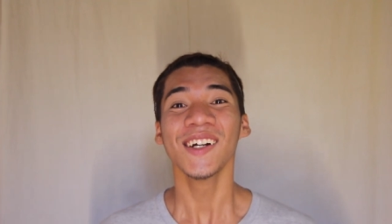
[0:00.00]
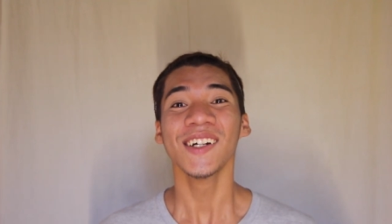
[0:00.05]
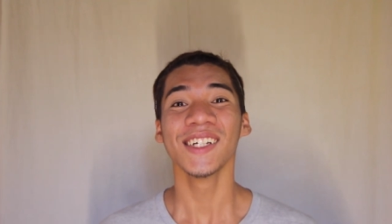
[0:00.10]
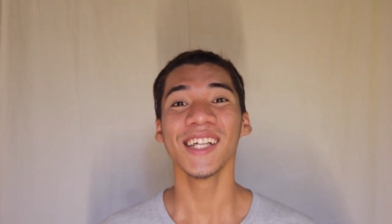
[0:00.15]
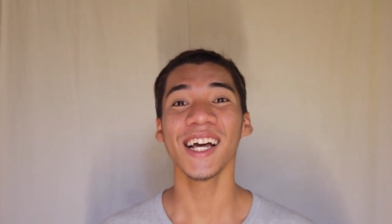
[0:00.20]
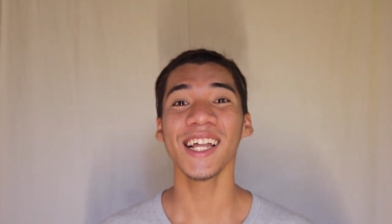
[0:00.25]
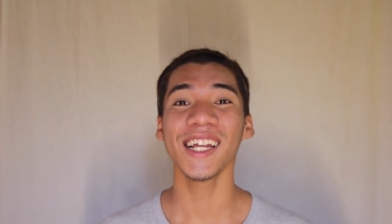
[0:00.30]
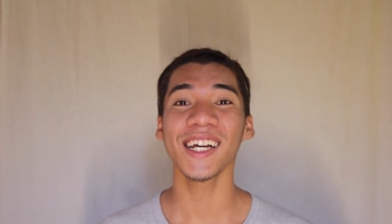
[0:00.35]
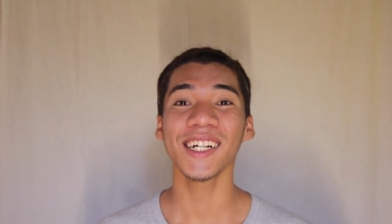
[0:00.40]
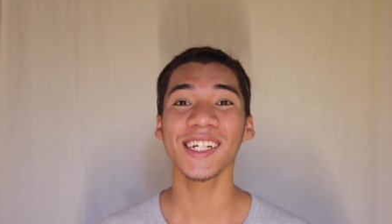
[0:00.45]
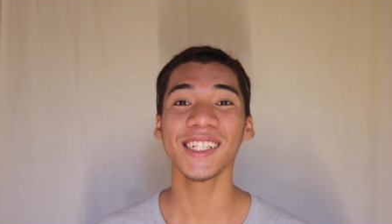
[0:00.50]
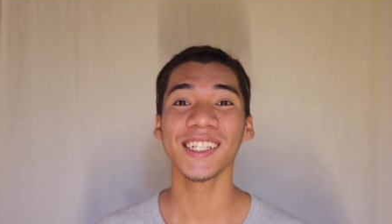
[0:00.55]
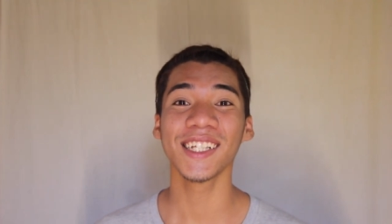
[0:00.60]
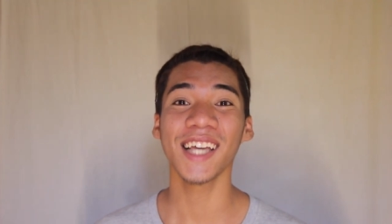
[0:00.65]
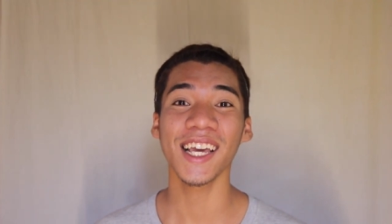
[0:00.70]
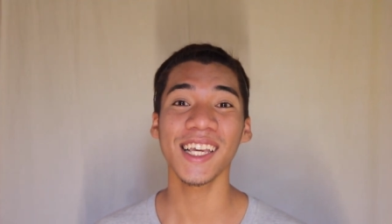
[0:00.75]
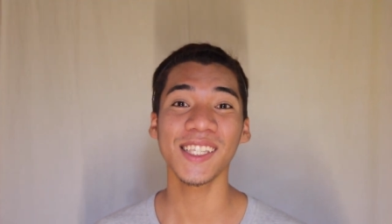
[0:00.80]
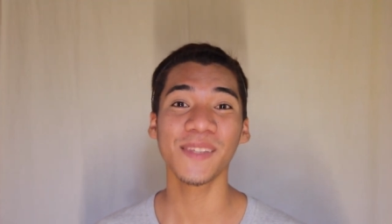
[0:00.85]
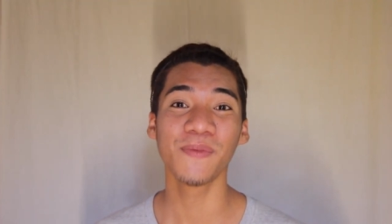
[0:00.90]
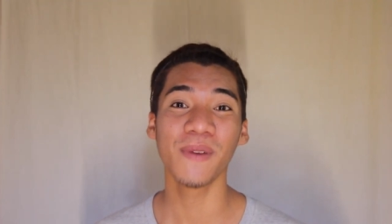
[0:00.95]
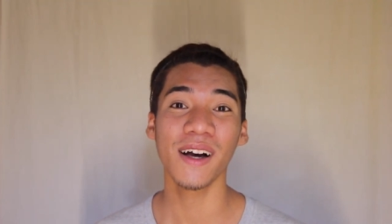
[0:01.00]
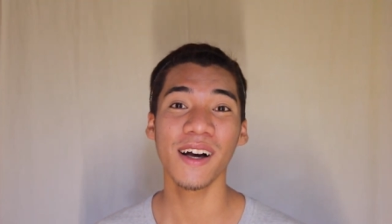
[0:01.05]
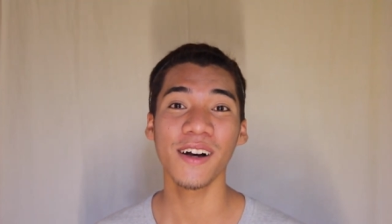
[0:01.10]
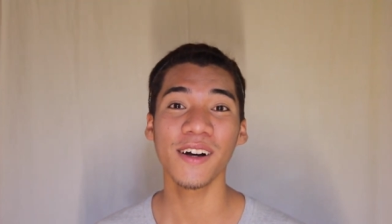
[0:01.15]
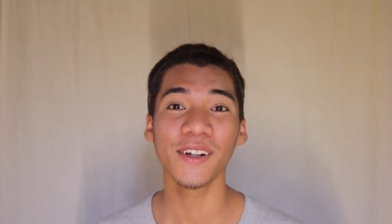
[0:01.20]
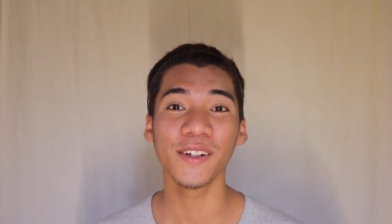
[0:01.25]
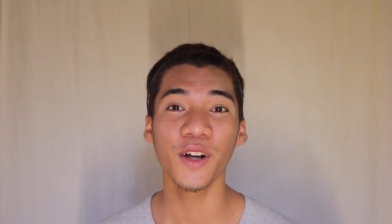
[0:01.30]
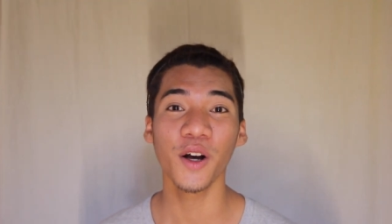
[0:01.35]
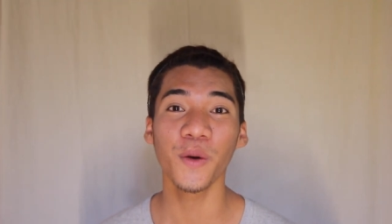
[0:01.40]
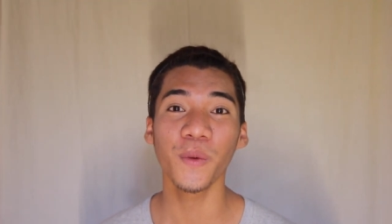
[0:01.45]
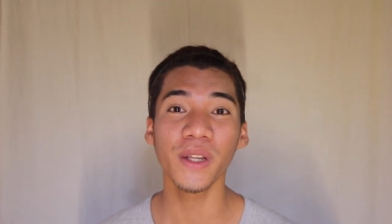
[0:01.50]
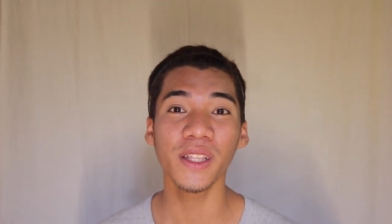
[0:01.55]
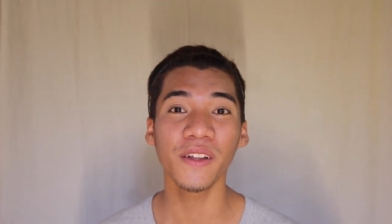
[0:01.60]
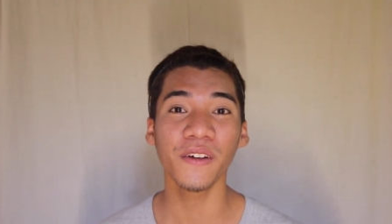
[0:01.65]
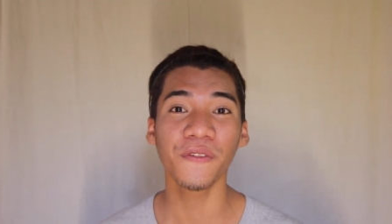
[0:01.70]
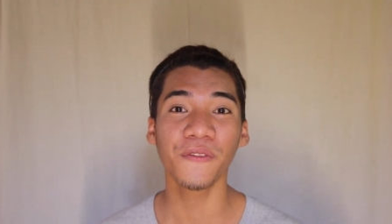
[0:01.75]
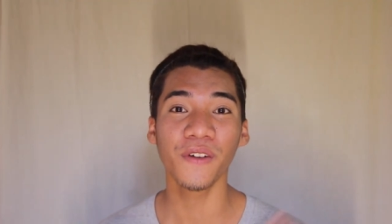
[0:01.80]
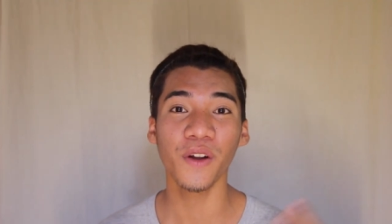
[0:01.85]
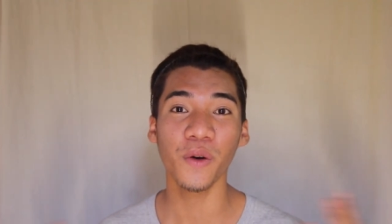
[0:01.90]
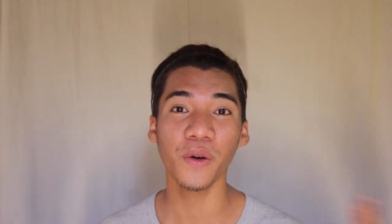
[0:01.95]
Gana guys ba go with
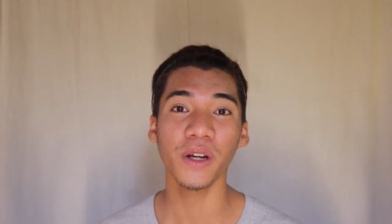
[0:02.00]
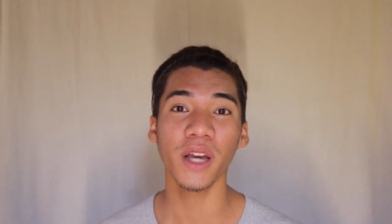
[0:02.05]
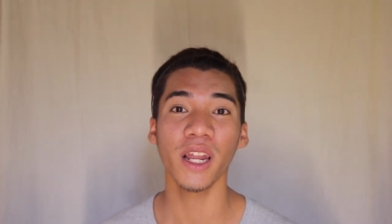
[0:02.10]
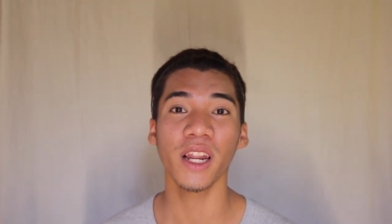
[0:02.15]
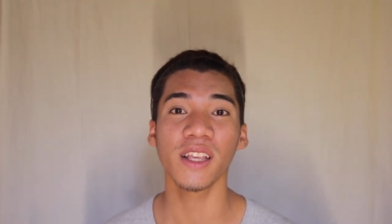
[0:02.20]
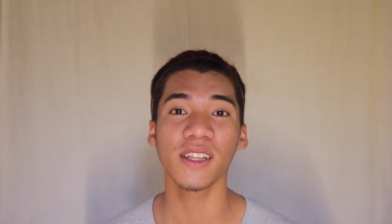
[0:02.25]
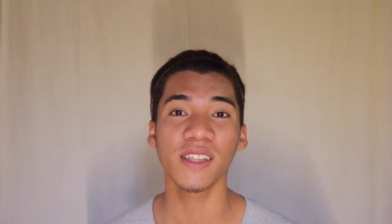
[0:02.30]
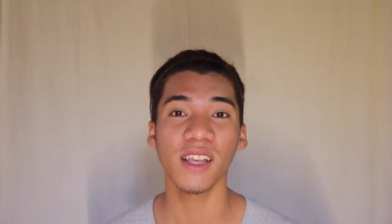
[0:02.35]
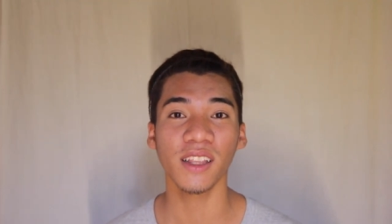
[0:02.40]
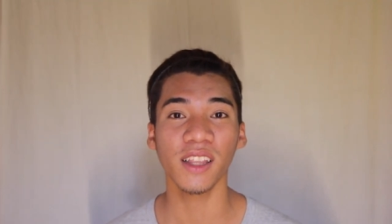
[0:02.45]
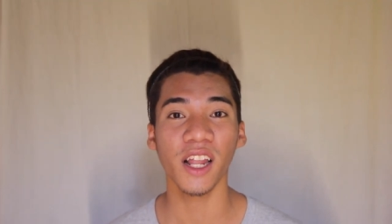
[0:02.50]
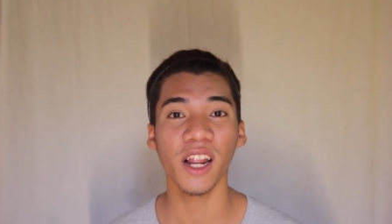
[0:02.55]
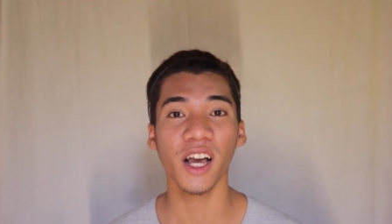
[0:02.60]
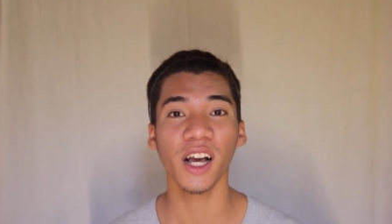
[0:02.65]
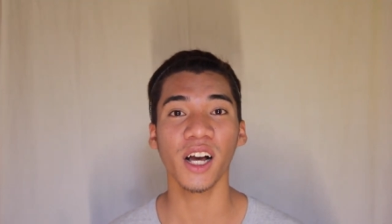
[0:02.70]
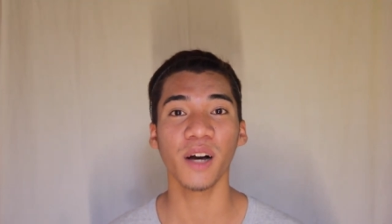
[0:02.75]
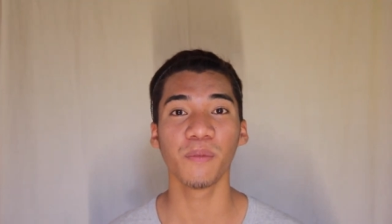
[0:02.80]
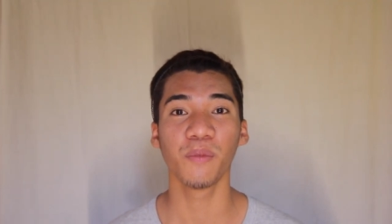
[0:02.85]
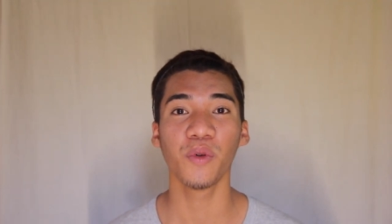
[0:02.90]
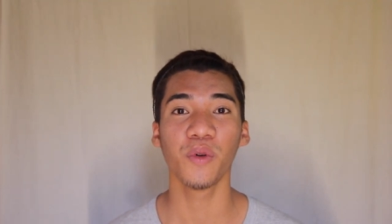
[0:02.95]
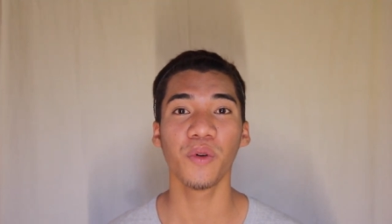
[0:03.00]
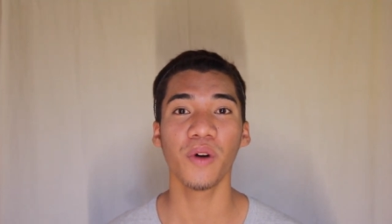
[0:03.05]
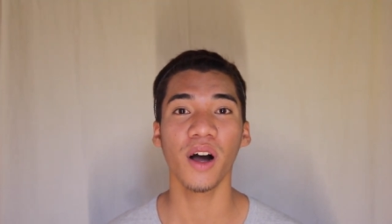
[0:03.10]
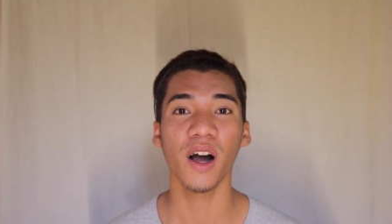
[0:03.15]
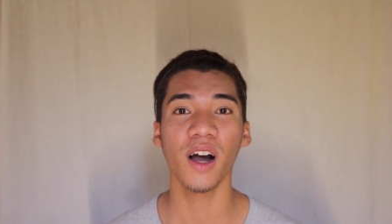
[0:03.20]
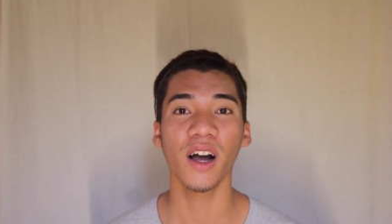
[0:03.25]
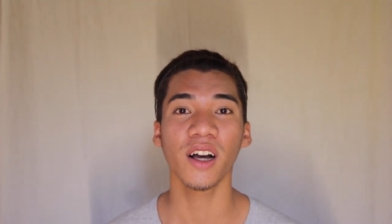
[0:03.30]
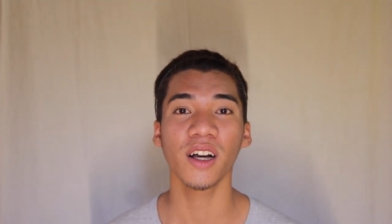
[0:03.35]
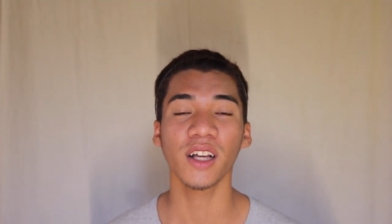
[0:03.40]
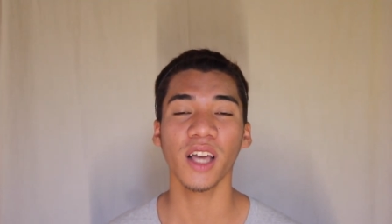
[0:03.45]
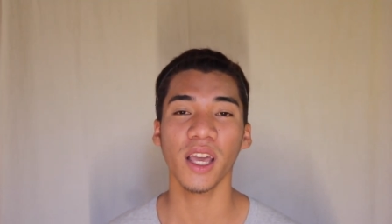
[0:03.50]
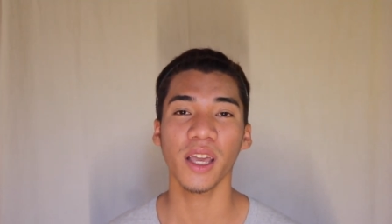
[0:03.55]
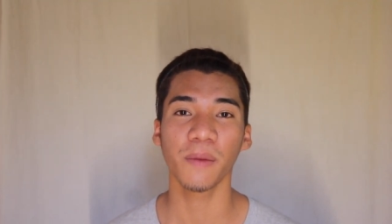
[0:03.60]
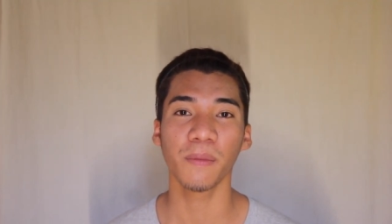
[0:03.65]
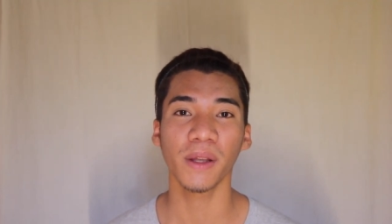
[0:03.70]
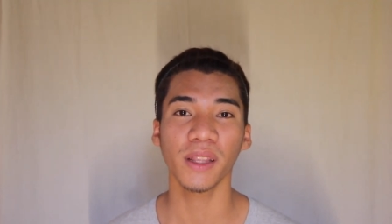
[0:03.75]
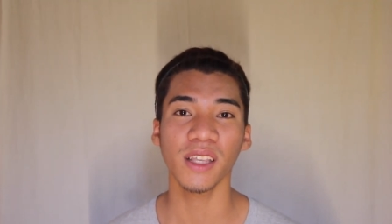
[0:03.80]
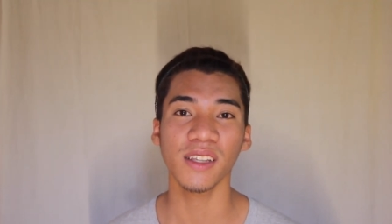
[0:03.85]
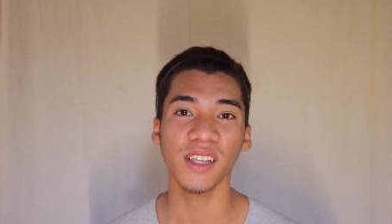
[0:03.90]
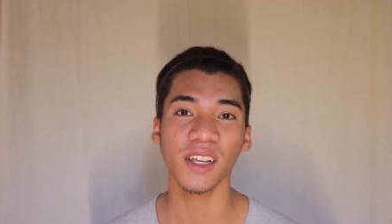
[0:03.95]
the flow gani sa tanang kabuang kay
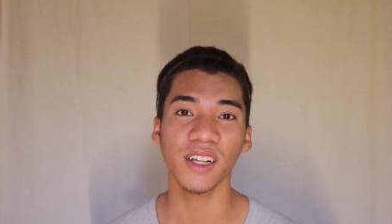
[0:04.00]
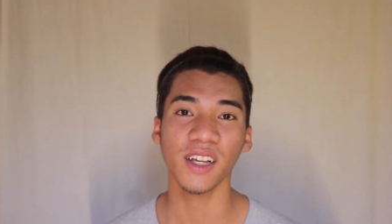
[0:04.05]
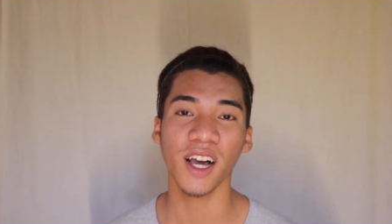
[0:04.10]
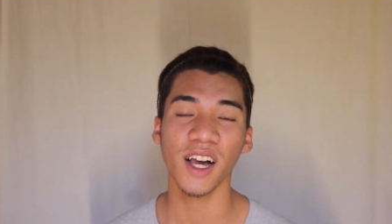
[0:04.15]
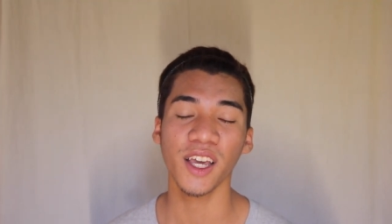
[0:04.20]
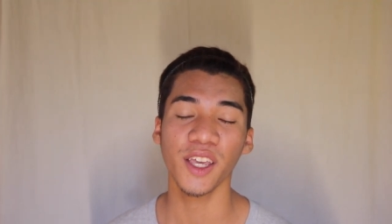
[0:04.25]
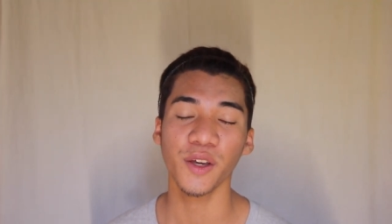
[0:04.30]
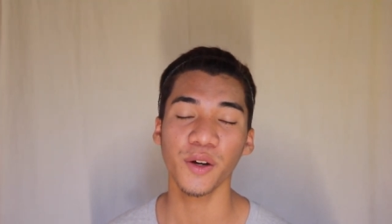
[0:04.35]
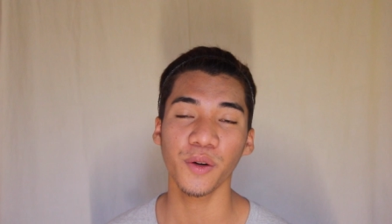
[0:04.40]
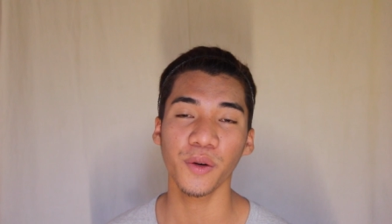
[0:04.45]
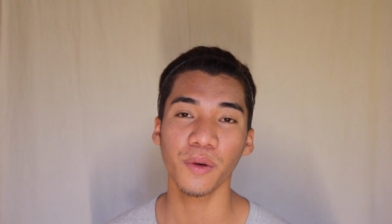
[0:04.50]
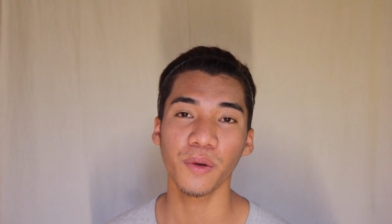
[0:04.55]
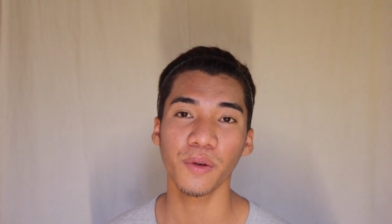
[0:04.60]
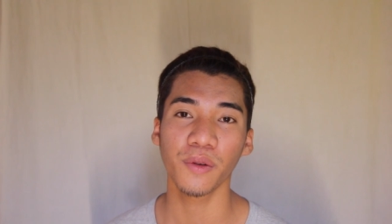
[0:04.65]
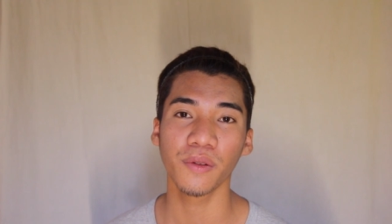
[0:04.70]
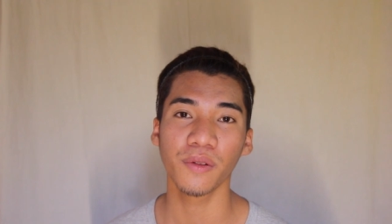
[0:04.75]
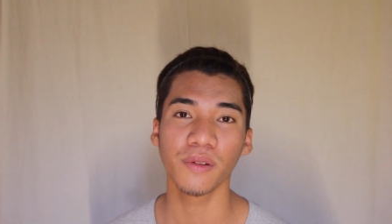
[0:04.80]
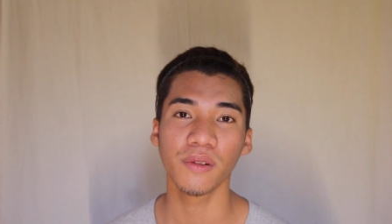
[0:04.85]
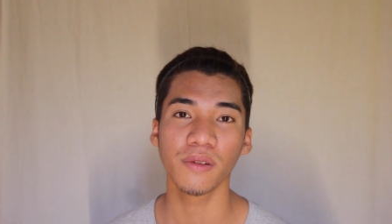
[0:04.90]
bati sa kayo